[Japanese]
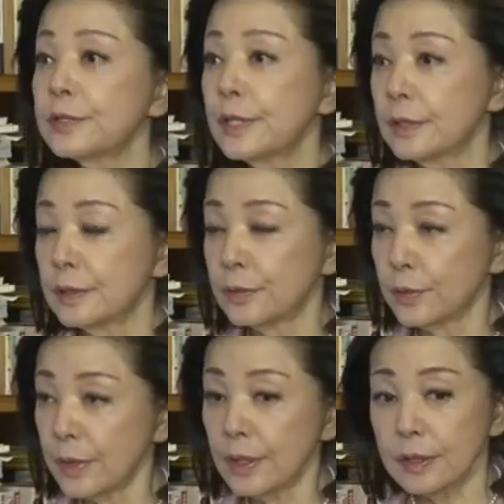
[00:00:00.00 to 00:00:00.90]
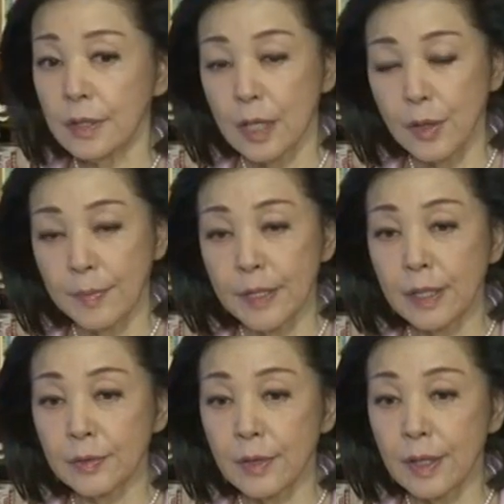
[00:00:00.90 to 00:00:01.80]
鮮とね、うん、あの
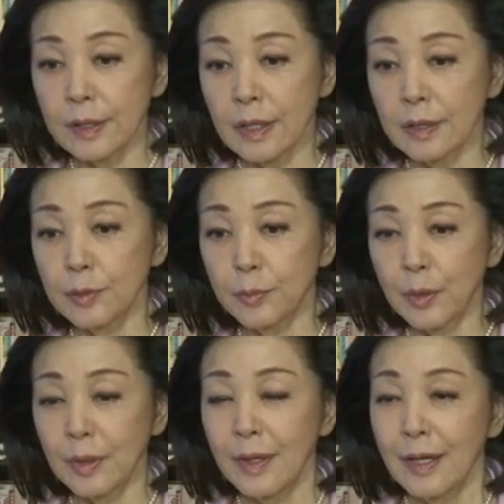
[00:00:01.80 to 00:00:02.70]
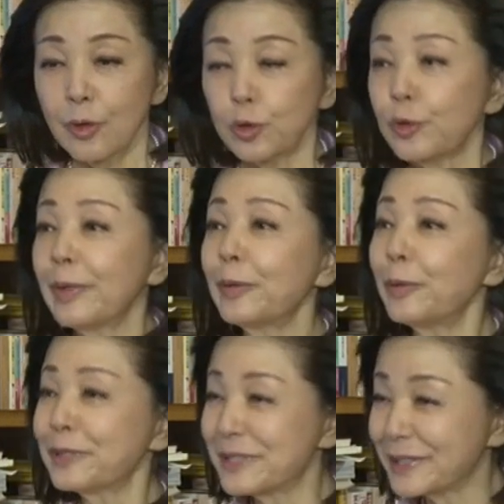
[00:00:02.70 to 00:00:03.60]
アメリカの関係も言葉
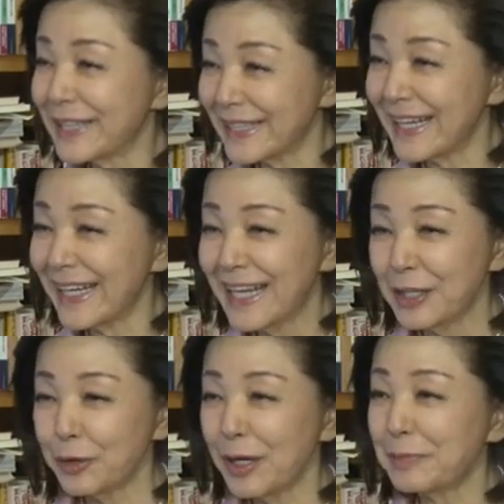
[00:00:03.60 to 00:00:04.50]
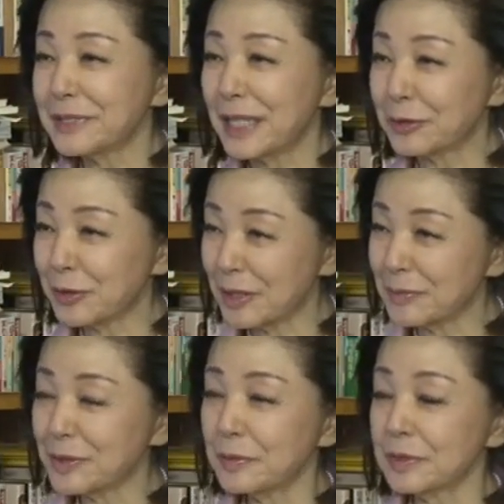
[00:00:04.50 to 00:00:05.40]
の応酬でね、うん、トランプさんと
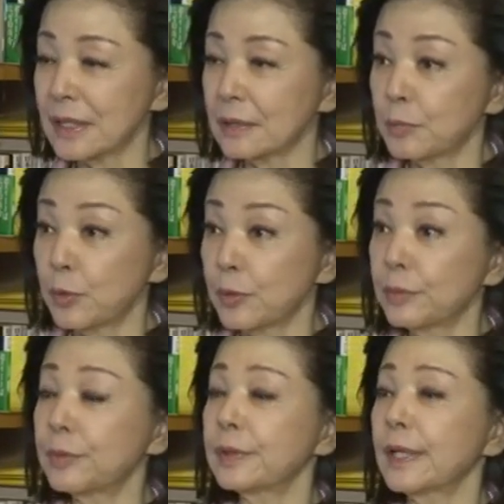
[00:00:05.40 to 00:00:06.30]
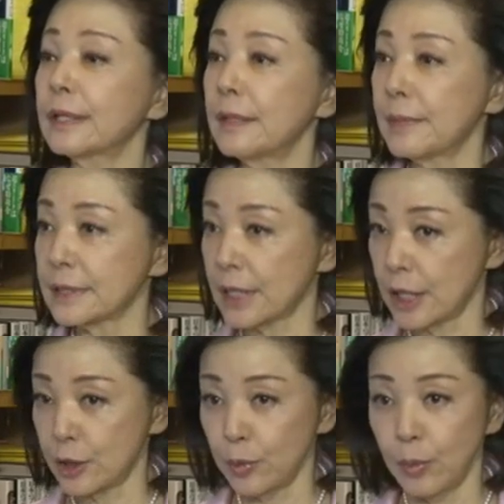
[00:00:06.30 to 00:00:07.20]
金正恩さんもどんどんやっていますけれ
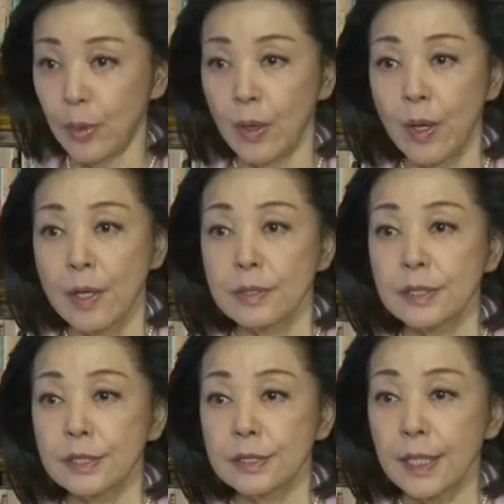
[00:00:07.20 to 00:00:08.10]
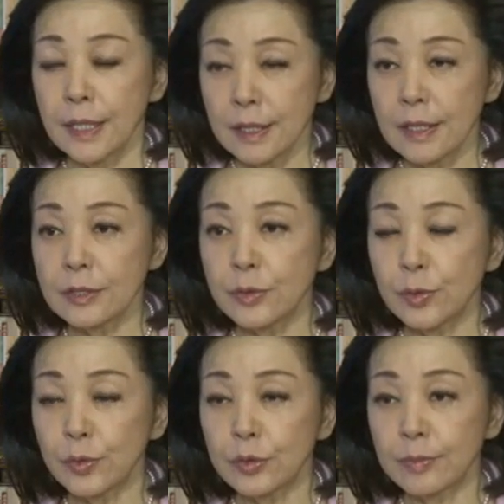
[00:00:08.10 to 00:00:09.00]
ども、はい、実際にその
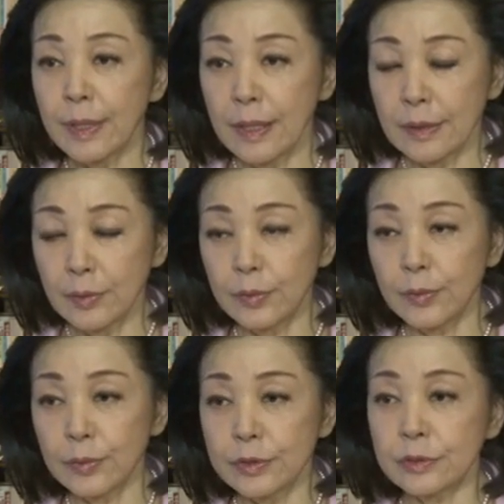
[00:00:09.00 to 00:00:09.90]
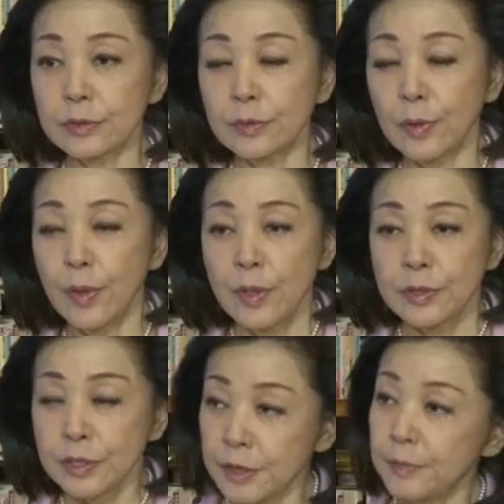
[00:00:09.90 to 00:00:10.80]
言葉の応酬の
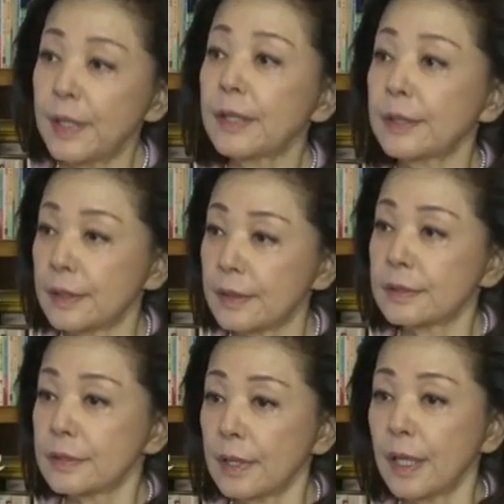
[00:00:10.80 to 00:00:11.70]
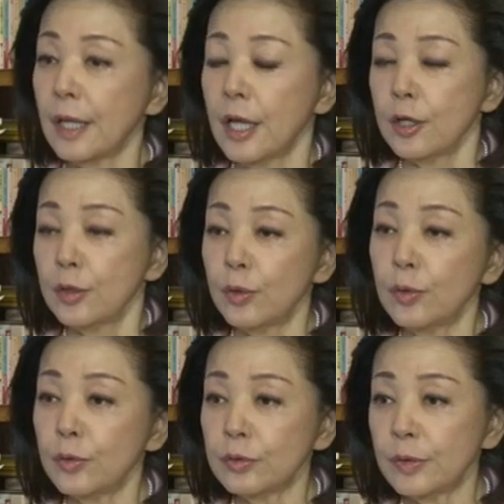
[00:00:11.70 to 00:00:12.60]
水面下でですね、両
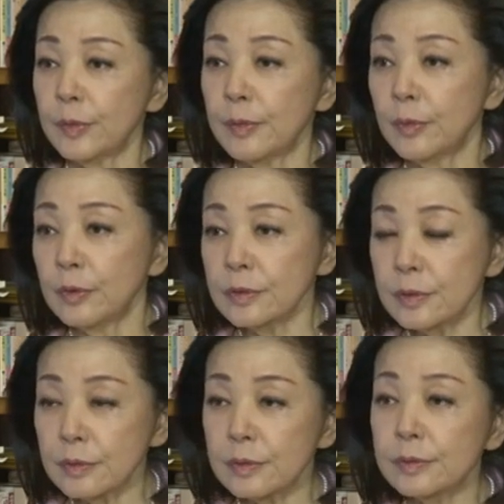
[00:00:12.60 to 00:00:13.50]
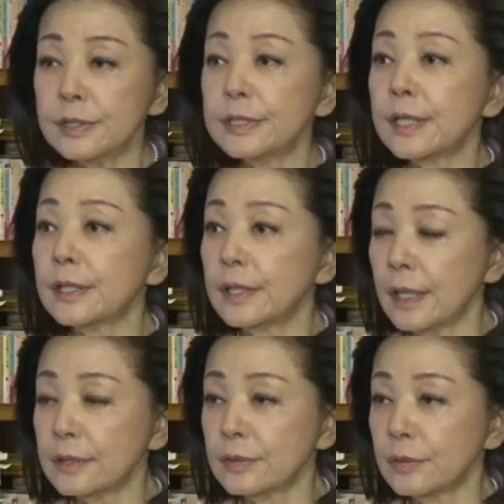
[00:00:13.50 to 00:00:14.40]
方ともにものすごく軍事的
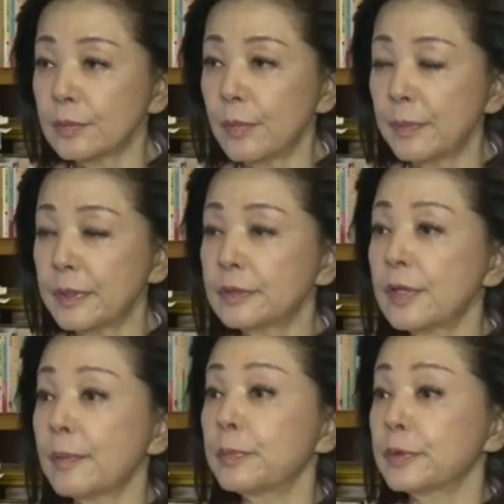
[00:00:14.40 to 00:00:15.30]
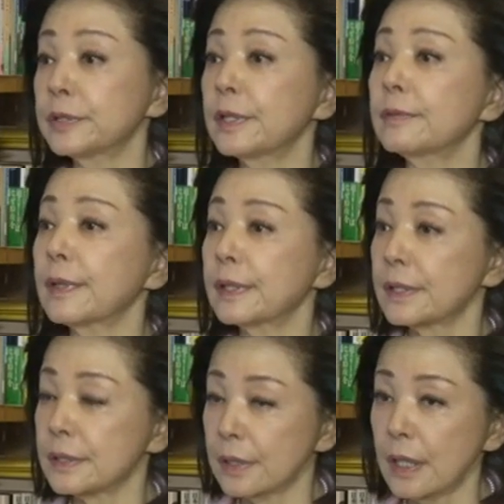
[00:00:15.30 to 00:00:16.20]
なそのまあビルドアップをしてるわけ
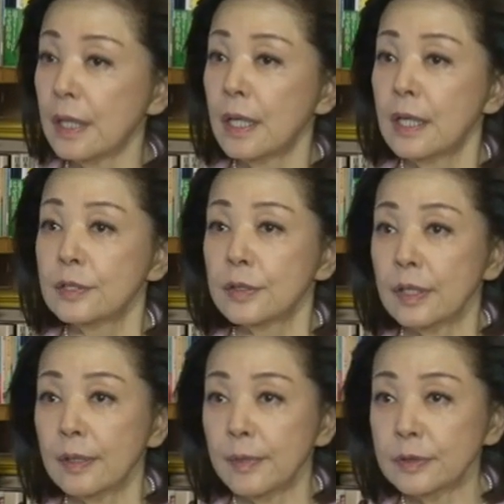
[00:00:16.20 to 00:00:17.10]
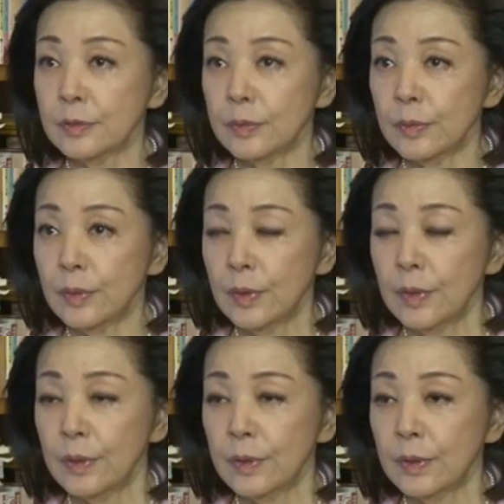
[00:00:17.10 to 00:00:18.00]
ですね。はい、それからまあその
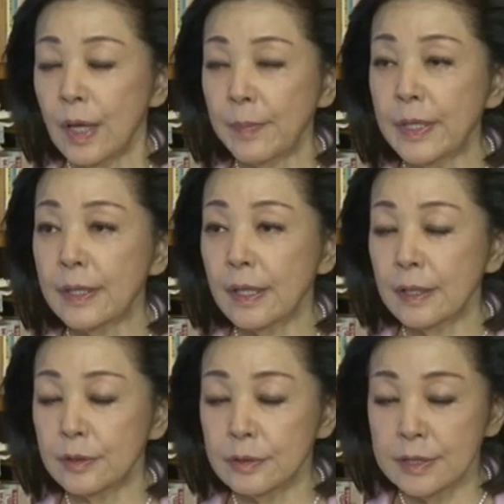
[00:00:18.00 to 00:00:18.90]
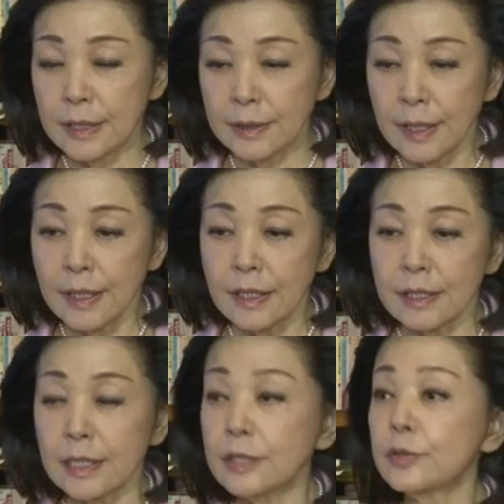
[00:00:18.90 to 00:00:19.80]
アメリカが絶対に
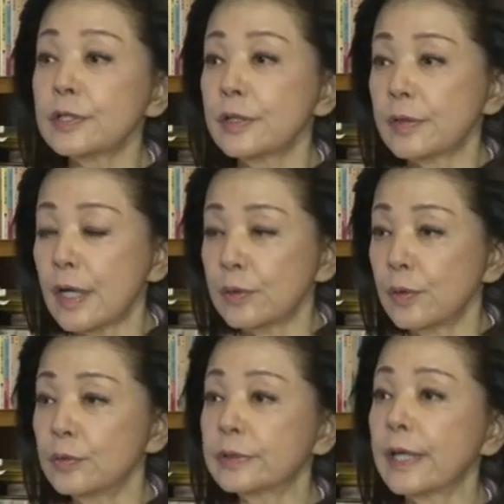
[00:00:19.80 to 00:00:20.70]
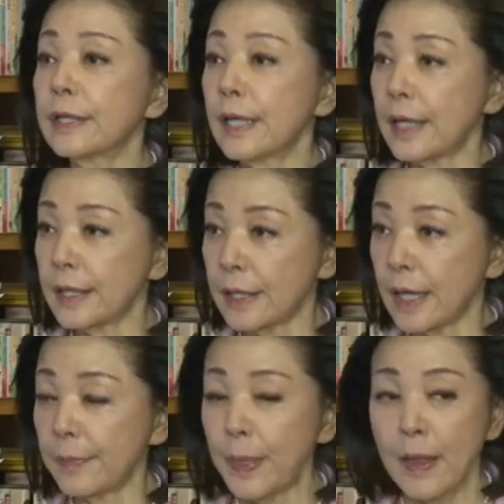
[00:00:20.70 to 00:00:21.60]
北朝鮮の核を受け入れられ
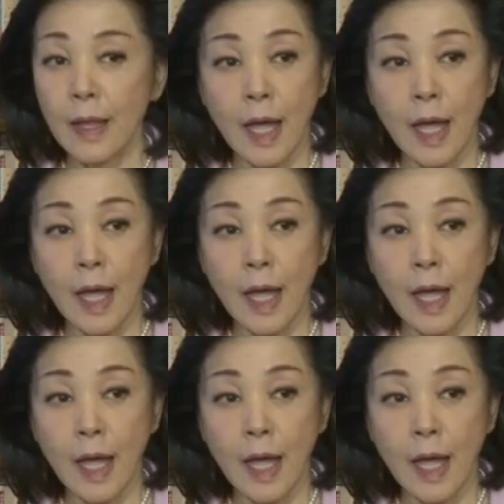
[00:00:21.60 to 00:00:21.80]
ない、はい、